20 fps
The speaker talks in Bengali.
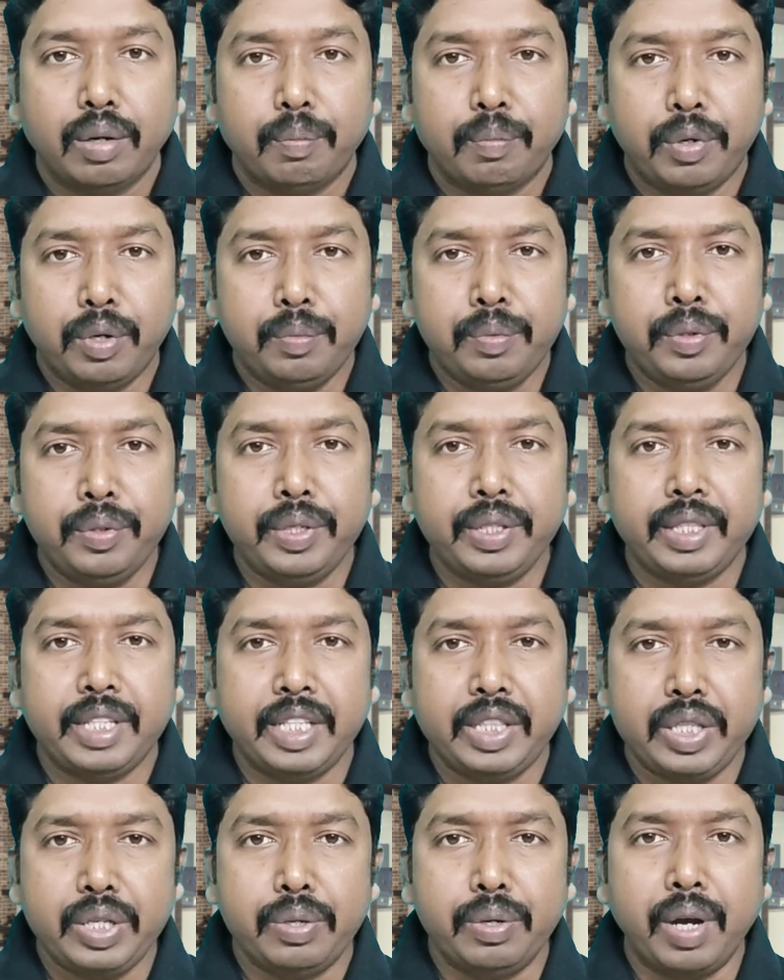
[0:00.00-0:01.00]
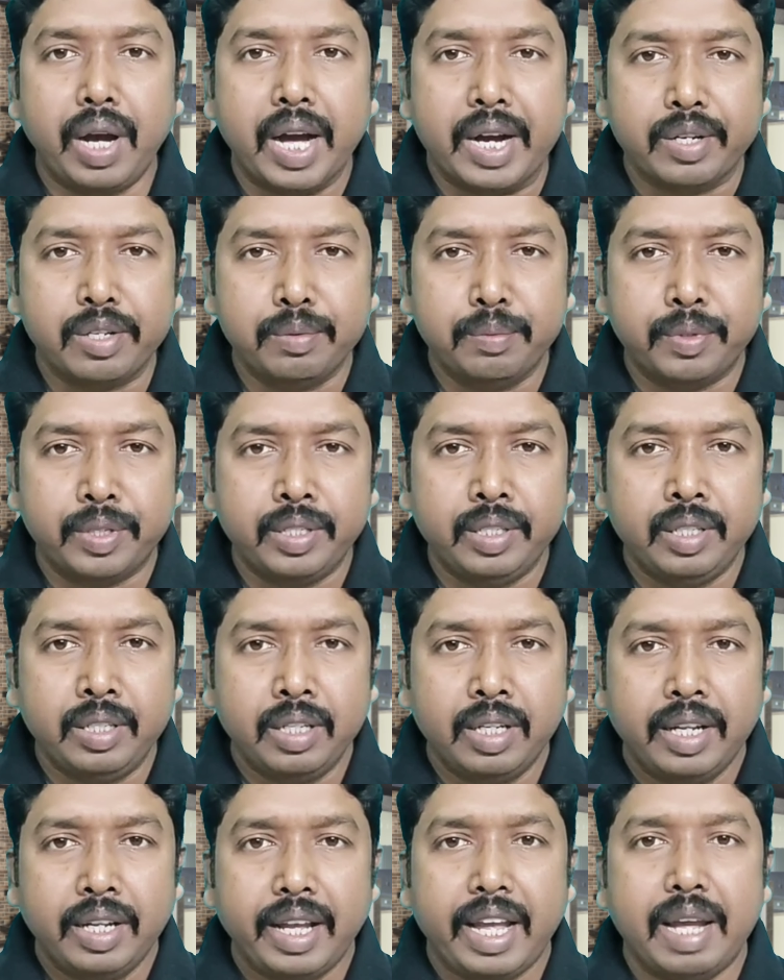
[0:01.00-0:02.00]
প্রভুর দ্বিতীয় আগমন
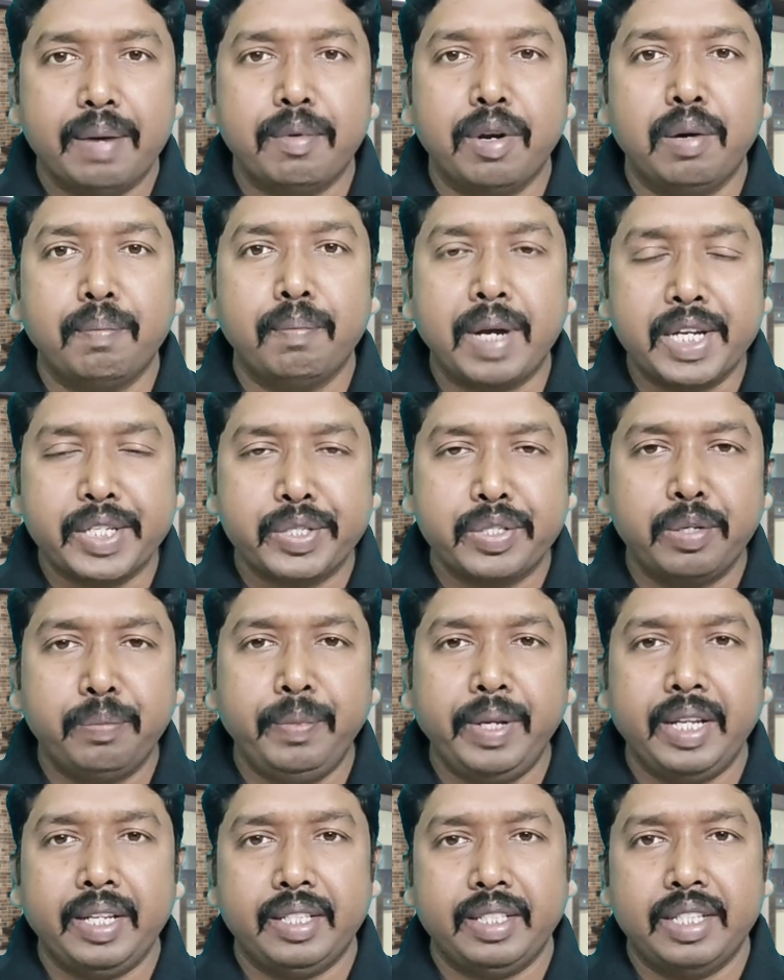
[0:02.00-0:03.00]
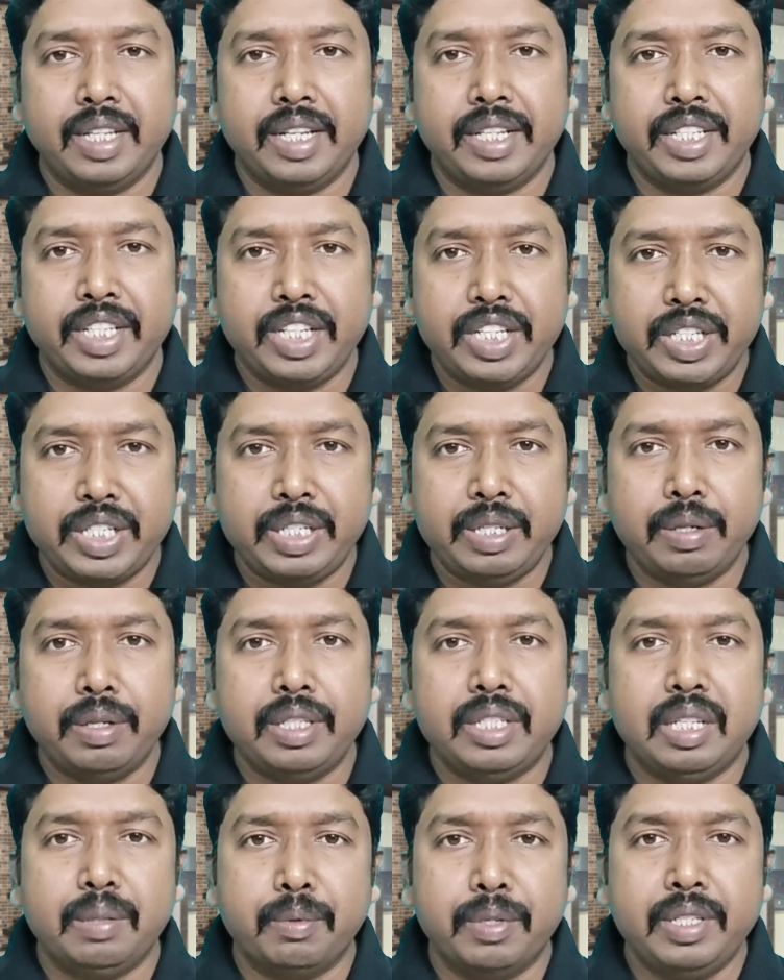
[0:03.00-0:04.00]
এবং বাস্তবিক যে খ্রিস্টীয়
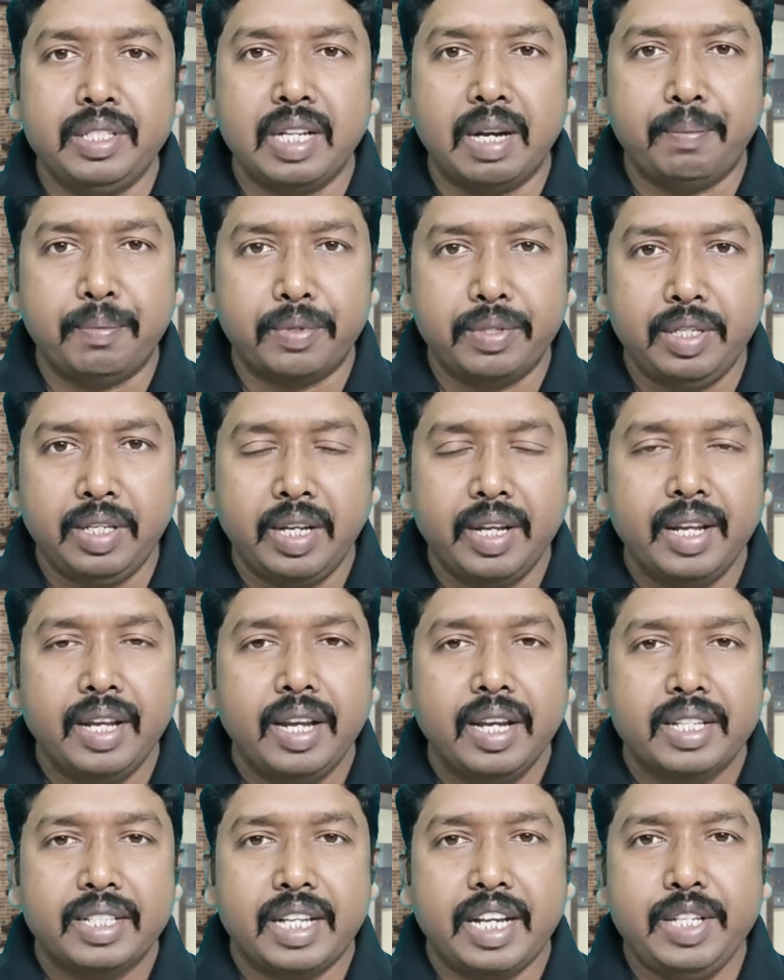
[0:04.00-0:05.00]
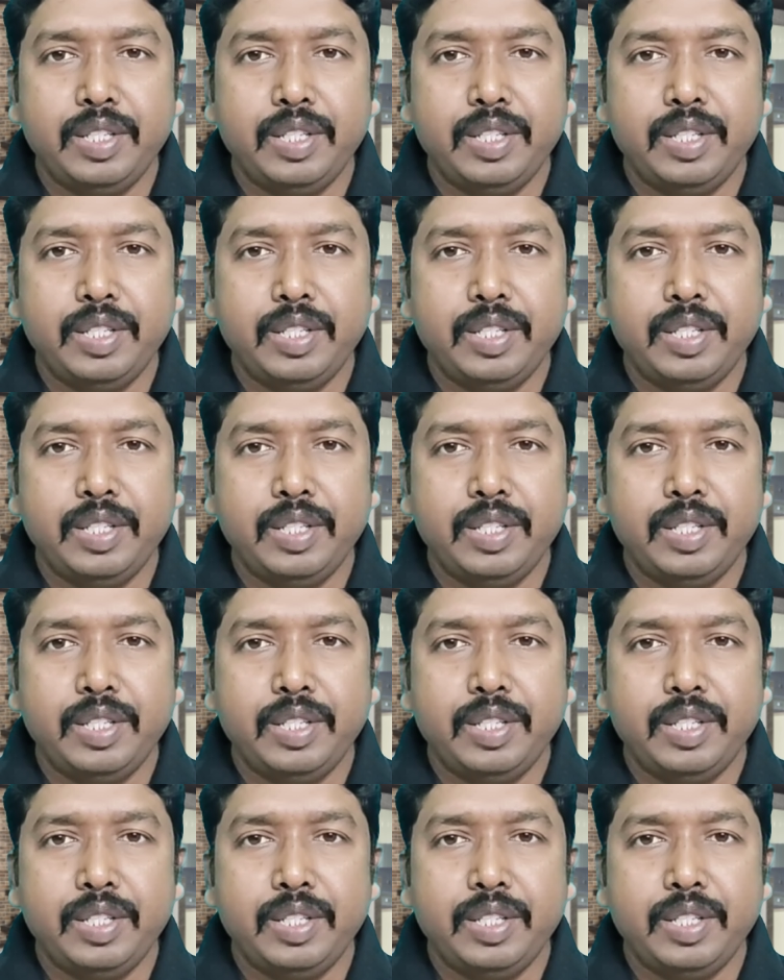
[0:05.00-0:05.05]
জীবনযাপন সেই